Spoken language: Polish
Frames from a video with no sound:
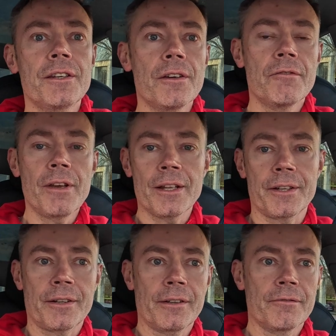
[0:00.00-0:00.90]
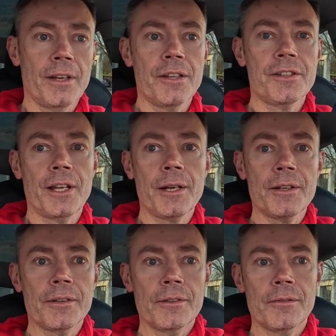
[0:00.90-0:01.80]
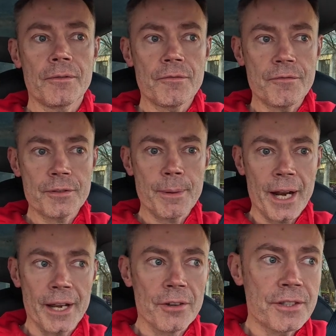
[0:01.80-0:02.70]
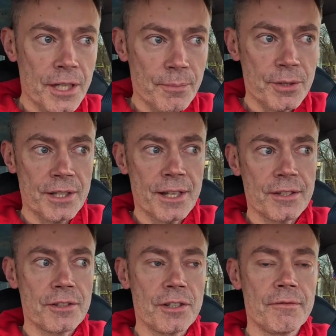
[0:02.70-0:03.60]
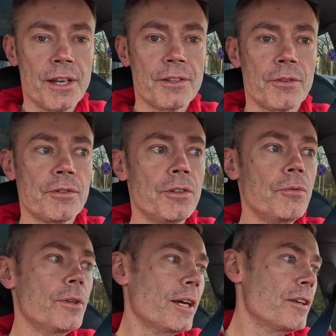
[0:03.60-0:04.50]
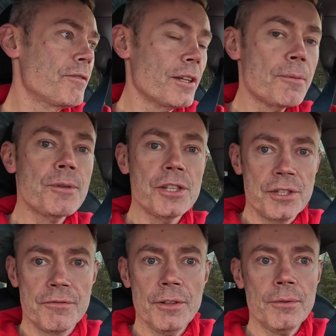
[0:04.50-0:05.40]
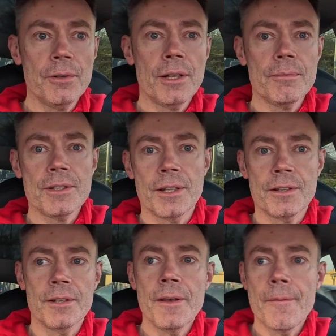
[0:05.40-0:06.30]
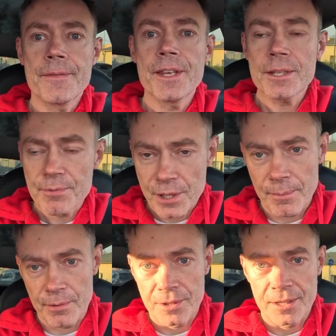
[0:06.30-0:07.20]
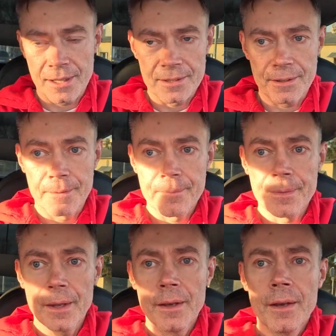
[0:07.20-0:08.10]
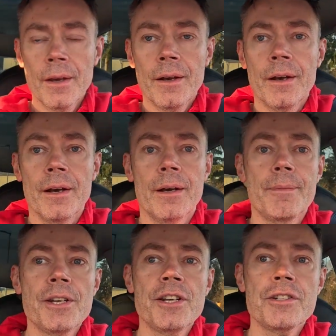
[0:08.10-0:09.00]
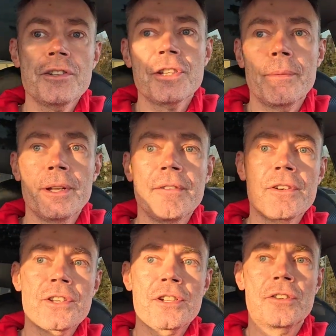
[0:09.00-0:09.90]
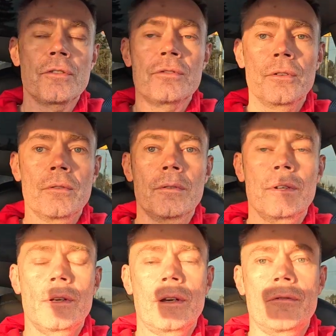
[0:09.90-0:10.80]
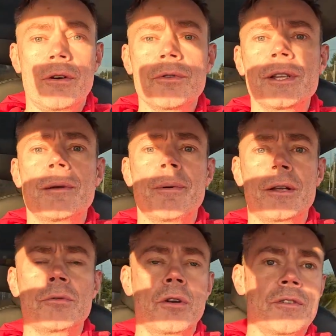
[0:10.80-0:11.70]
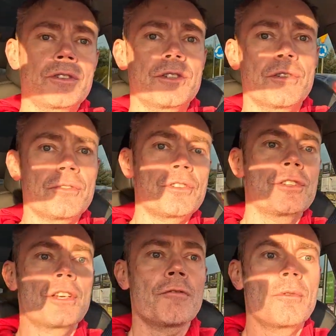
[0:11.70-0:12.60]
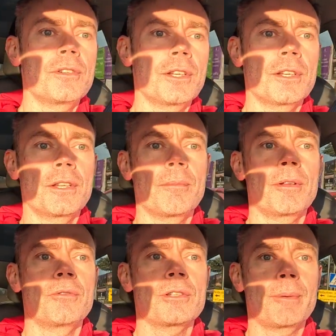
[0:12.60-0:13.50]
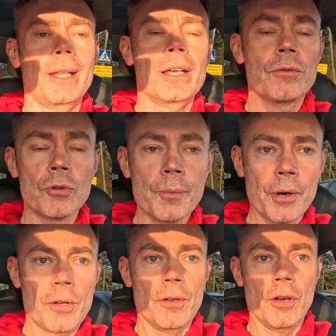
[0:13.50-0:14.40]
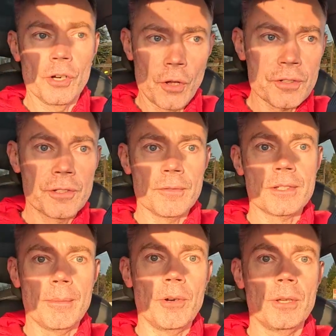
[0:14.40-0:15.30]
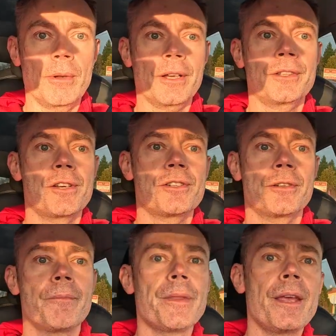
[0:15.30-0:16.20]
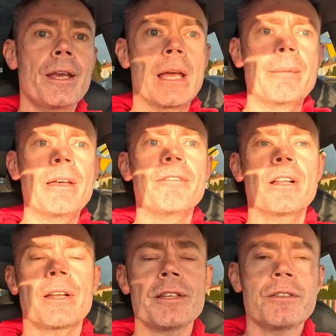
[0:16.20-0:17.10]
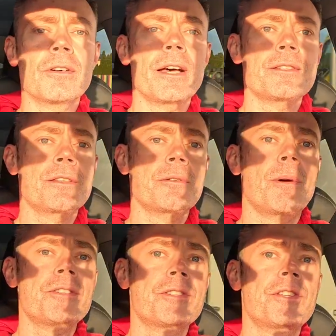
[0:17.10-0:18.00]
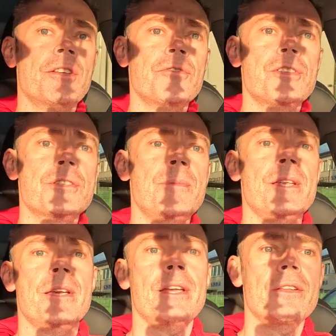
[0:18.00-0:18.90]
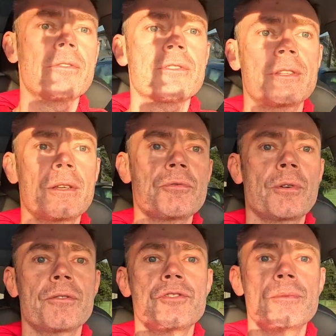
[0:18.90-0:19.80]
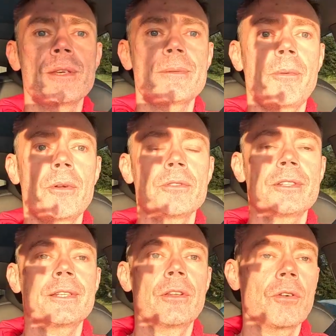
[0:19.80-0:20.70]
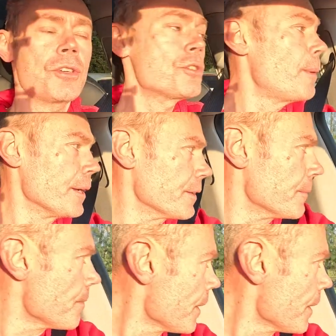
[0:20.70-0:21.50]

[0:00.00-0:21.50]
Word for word: i wiatr. Wiatr tak wspierający nas podczas jazdy, czyli wiatr od tyłu, jak i wiatr przeciwny, który nam niestety nie sprzyja podczas jazdy. E, pierwsza rzecz chyba najważniejsza to są e, warunki temperaturowe, czyli to, co się dzieje w momencie, kiedy temperatury spadają lub ro rosną z samochodem elektrycznym. Ja miałem wiele razy okazję zobaczyć, jak to się zmienia jadąc na przykład w zimie z Polski do Hiszpanii,